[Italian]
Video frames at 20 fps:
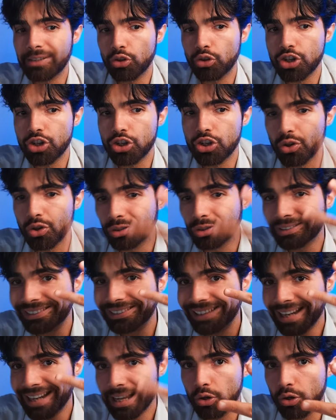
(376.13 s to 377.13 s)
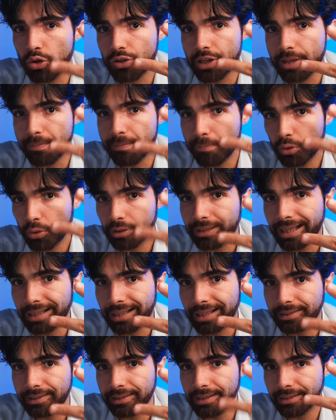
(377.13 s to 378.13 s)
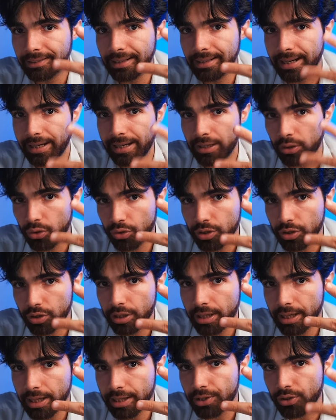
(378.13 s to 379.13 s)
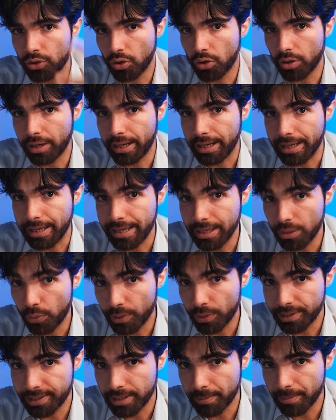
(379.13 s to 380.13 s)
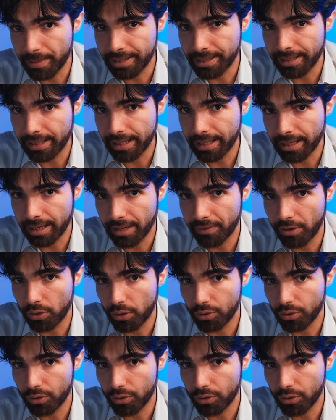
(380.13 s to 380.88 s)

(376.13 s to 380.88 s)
ci sono tre cose importanti da tenere in considerazione in questi mesi che arrivano,